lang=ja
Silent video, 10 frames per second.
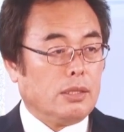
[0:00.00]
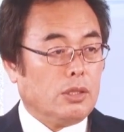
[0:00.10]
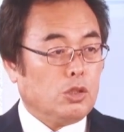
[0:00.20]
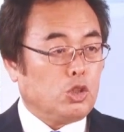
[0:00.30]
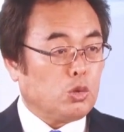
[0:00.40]

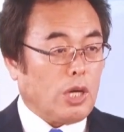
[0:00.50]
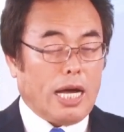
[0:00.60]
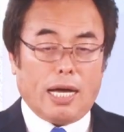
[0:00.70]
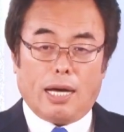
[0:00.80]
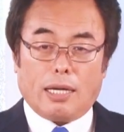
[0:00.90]
主
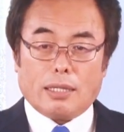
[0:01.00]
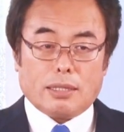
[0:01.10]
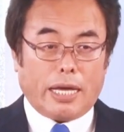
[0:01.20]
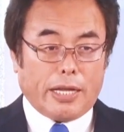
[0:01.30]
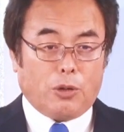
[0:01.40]
が
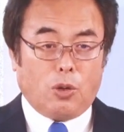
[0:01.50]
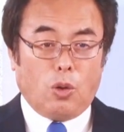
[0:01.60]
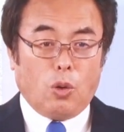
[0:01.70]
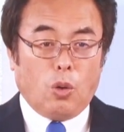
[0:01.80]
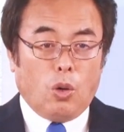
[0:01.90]
誰を
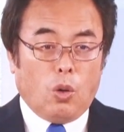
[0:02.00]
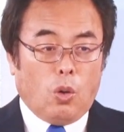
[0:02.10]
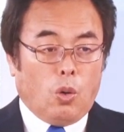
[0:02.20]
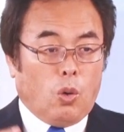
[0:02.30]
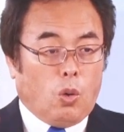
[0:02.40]

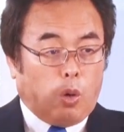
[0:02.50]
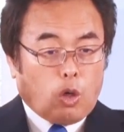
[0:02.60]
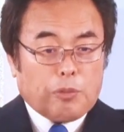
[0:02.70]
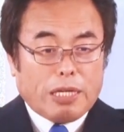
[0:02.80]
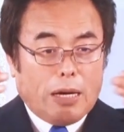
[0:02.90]

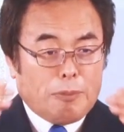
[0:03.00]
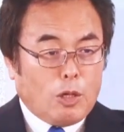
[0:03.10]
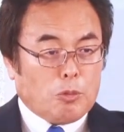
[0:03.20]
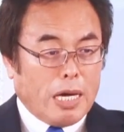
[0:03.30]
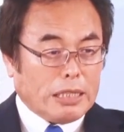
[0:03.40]
滅びが目の
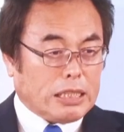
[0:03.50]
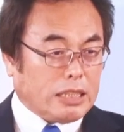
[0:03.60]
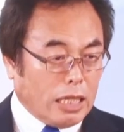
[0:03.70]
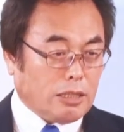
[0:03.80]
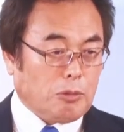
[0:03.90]
前に来
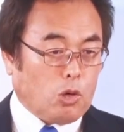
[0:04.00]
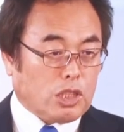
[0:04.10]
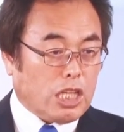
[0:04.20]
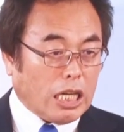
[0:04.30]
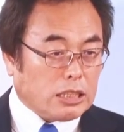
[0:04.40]
ていても
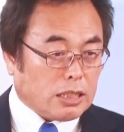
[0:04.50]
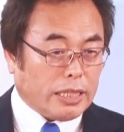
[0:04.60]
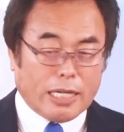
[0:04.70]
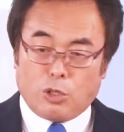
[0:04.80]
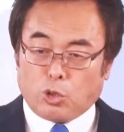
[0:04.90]
気がつか
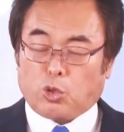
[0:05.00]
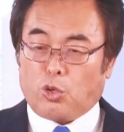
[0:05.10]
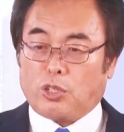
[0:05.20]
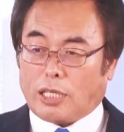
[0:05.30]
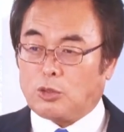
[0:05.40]
ないロトの
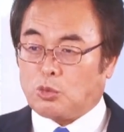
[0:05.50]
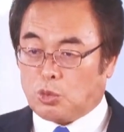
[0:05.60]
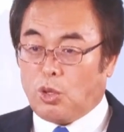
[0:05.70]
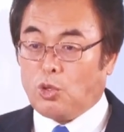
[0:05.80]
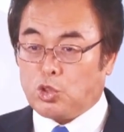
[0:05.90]
家族
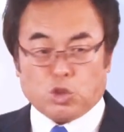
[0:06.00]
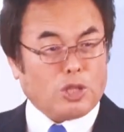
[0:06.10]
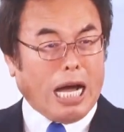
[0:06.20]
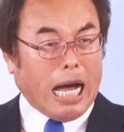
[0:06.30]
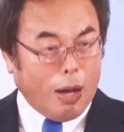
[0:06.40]
を主
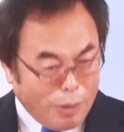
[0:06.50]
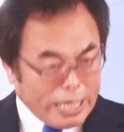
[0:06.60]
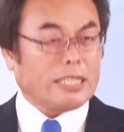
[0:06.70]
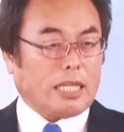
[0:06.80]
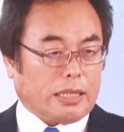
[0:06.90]
が哀れ
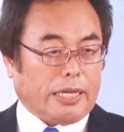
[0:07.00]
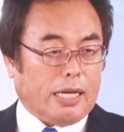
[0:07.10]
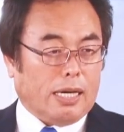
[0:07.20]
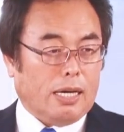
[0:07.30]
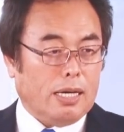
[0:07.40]
んだか
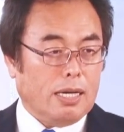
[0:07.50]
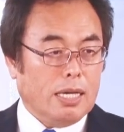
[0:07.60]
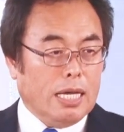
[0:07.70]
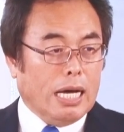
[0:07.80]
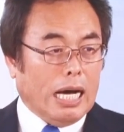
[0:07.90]
ら
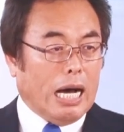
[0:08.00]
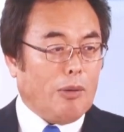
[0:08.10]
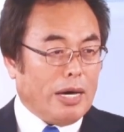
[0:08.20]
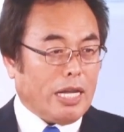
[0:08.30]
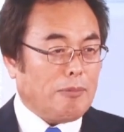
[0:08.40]

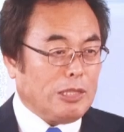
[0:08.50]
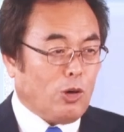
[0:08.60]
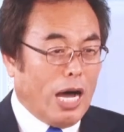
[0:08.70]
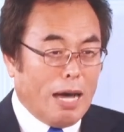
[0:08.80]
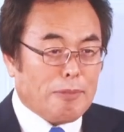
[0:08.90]
憐れみの
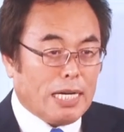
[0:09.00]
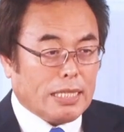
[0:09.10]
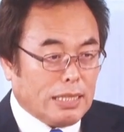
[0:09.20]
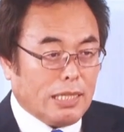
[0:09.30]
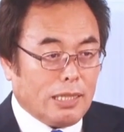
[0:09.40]
あまり
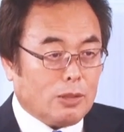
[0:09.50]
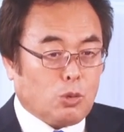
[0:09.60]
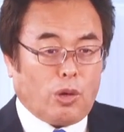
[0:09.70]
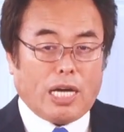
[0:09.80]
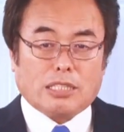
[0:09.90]
に
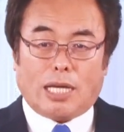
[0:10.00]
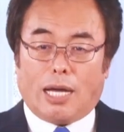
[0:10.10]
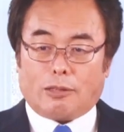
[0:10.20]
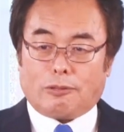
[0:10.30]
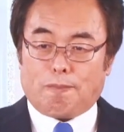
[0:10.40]
取らし
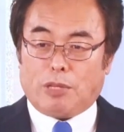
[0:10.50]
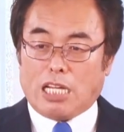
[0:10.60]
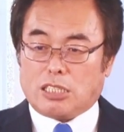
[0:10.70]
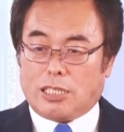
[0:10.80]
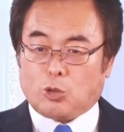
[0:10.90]
た天
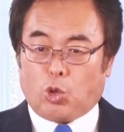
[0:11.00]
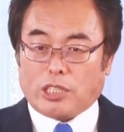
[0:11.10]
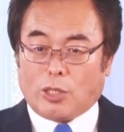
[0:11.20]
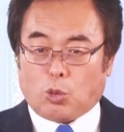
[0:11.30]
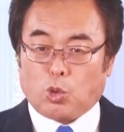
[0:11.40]
使に取らし
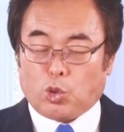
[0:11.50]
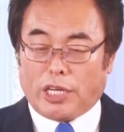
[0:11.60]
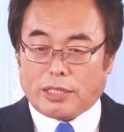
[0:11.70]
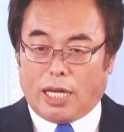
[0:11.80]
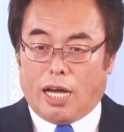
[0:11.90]
た行動はな
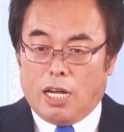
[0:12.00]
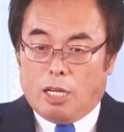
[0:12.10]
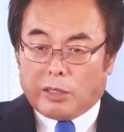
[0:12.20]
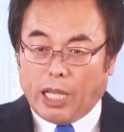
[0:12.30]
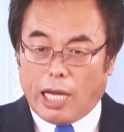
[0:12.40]
んだ
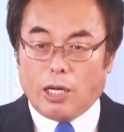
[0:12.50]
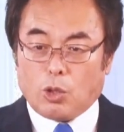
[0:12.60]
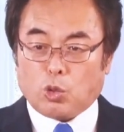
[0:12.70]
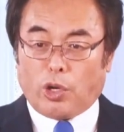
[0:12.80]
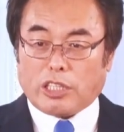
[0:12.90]
手を
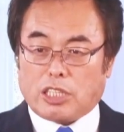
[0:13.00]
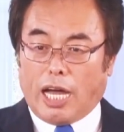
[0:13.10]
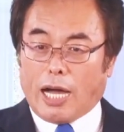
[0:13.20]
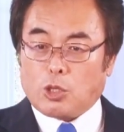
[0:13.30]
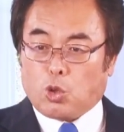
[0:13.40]
取らして
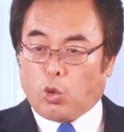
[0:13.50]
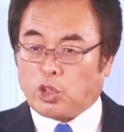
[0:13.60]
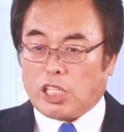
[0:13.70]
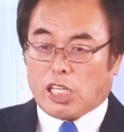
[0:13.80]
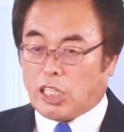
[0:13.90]
反強
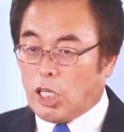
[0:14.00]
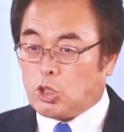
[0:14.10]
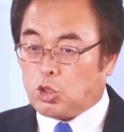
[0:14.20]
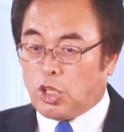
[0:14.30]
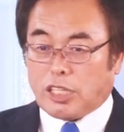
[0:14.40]
制的に
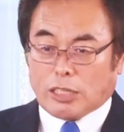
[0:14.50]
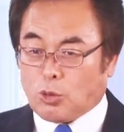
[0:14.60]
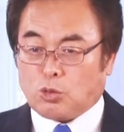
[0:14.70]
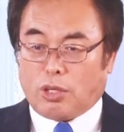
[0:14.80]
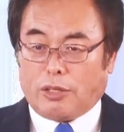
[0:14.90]
連れ出すこ
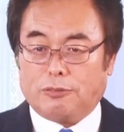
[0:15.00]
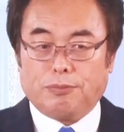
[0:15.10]
となの。